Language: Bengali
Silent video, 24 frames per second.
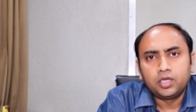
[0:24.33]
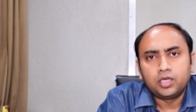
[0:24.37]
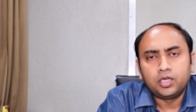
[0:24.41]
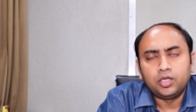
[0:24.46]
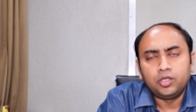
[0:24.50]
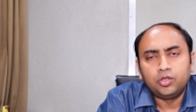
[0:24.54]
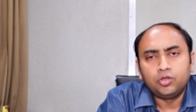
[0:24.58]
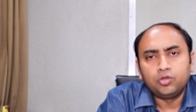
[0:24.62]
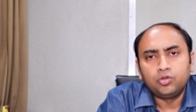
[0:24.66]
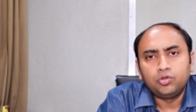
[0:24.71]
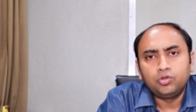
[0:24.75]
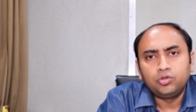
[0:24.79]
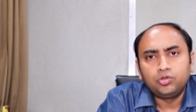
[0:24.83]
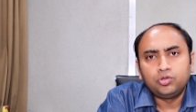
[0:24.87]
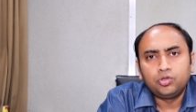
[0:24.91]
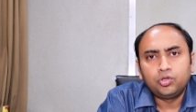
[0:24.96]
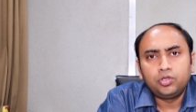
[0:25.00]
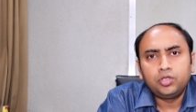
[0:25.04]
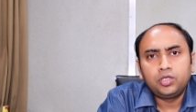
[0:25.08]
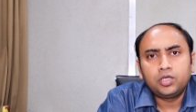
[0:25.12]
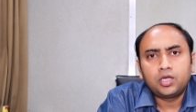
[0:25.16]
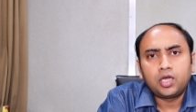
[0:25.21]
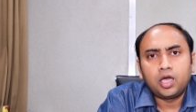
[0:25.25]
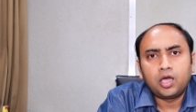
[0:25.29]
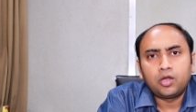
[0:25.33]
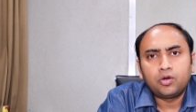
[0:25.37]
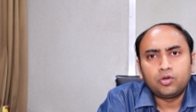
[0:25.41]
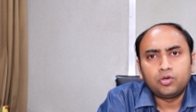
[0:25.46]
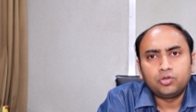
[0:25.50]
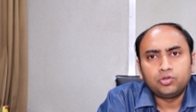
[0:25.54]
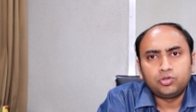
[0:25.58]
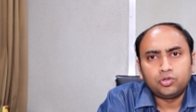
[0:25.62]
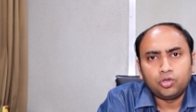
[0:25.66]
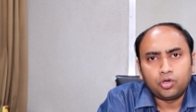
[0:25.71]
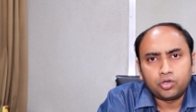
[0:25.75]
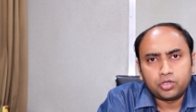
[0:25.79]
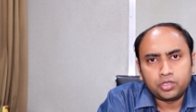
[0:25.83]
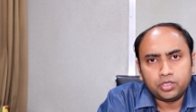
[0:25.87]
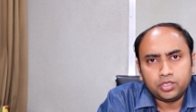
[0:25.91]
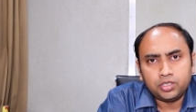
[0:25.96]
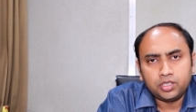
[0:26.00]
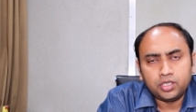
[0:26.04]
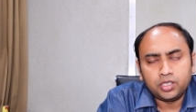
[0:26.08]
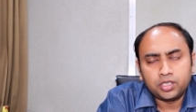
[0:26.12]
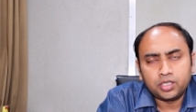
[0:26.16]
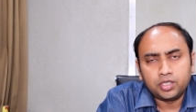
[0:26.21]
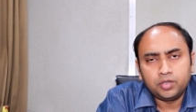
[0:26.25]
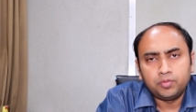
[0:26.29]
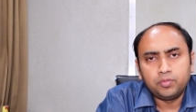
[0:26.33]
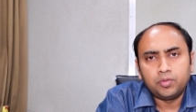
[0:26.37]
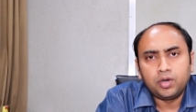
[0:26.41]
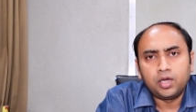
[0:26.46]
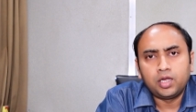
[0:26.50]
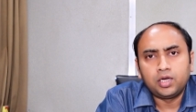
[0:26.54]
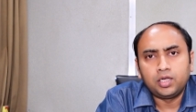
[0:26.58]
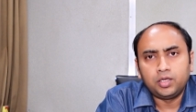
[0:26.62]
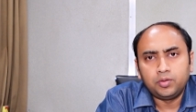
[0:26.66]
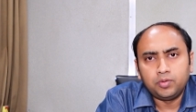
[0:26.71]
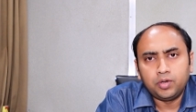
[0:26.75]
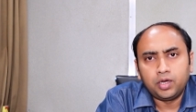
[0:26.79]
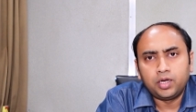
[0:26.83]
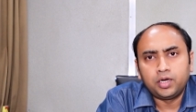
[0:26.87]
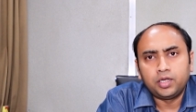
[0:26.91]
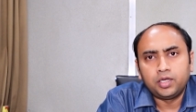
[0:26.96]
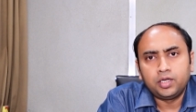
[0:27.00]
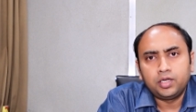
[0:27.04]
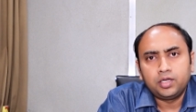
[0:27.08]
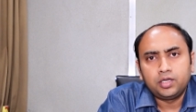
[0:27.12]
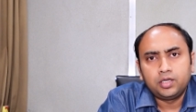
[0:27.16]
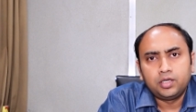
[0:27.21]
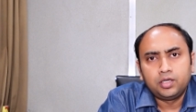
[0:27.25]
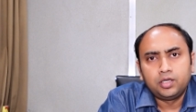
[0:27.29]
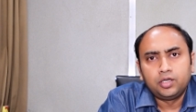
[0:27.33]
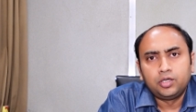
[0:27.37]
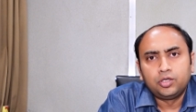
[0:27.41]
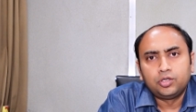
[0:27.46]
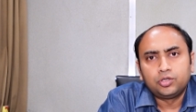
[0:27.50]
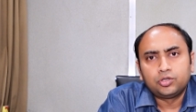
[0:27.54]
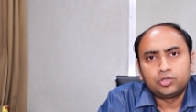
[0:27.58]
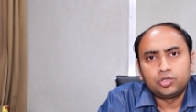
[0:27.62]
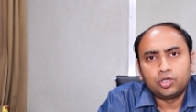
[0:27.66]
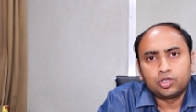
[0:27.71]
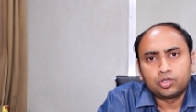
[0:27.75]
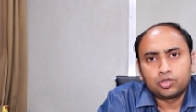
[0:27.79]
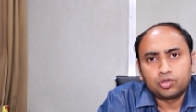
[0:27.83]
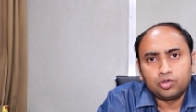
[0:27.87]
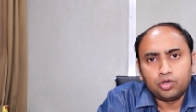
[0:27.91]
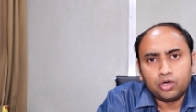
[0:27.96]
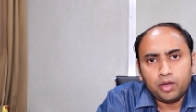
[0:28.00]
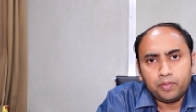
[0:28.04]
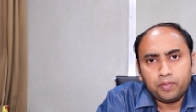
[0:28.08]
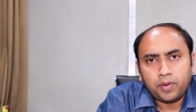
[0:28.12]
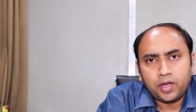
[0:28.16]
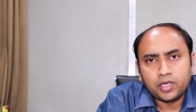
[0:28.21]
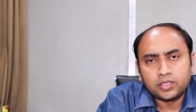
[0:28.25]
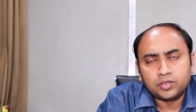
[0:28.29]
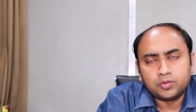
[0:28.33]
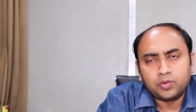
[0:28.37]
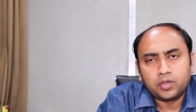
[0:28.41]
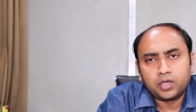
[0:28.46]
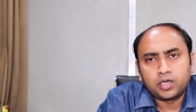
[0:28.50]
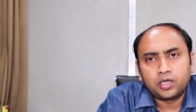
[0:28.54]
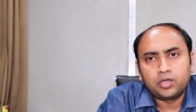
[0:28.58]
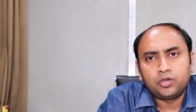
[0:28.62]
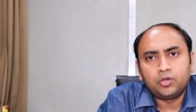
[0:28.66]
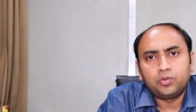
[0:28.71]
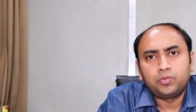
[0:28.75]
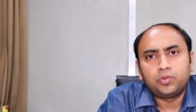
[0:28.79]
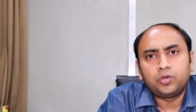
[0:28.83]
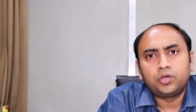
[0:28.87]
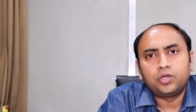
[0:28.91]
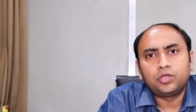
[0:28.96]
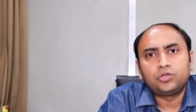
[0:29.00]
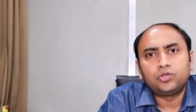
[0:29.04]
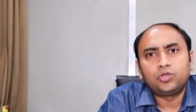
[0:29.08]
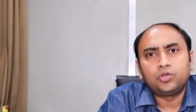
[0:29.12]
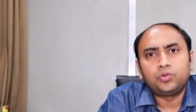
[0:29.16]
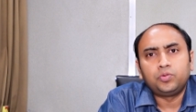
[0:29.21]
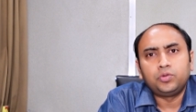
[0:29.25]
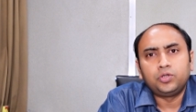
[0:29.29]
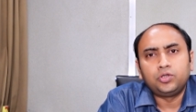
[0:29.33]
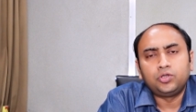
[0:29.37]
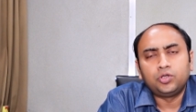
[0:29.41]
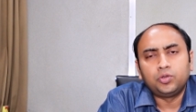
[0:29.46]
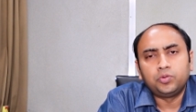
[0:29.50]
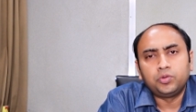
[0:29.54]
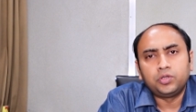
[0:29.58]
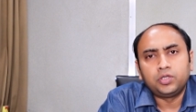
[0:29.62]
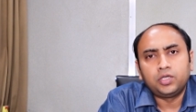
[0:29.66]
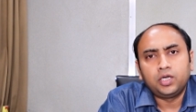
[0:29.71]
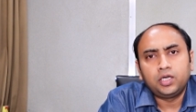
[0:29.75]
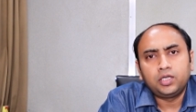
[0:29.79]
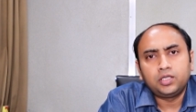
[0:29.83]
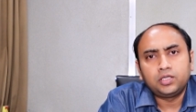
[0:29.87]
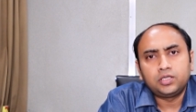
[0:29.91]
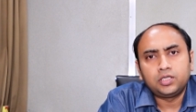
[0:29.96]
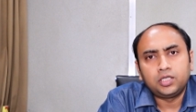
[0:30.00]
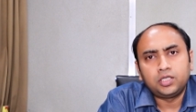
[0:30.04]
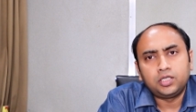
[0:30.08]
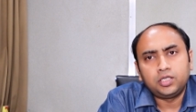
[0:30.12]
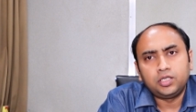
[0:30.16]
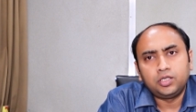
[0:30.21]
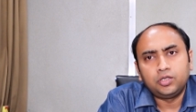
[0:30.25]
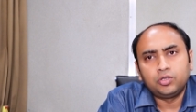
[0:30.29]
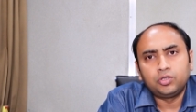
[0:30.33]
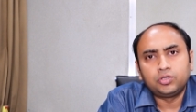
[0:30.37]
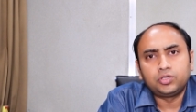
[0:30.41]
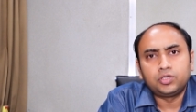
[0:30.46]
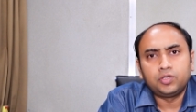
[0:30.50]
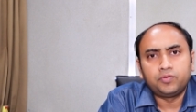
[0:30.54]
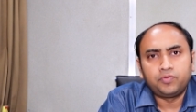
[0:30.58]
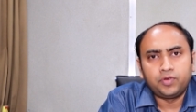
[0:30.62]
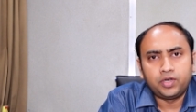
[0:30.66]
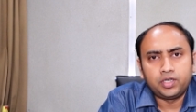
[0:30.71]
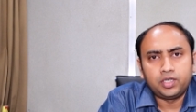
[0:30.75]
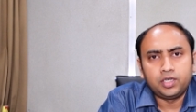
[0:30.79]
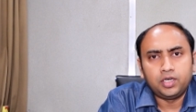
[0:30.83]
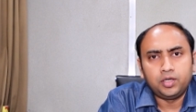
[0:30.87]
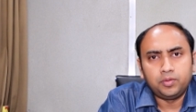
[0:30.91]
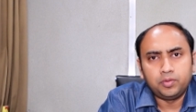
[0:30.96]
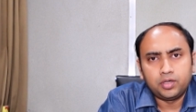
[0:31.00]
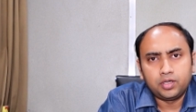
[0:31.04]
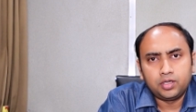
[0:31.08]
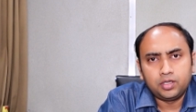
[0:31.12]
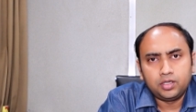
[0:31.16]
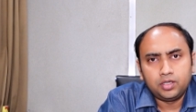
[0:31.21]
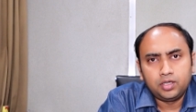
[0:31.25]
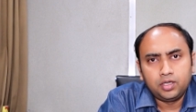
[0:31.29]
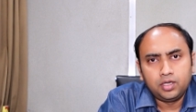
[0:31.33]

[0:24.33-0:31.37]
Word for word: কিন্তু যদি কারো যকৃতে কিংবা লিভারে শতকরা পাঁচ ভাগের উপরে চর্বি জমে যায় সেটি হচ্ছে ফ্যাটি লিভার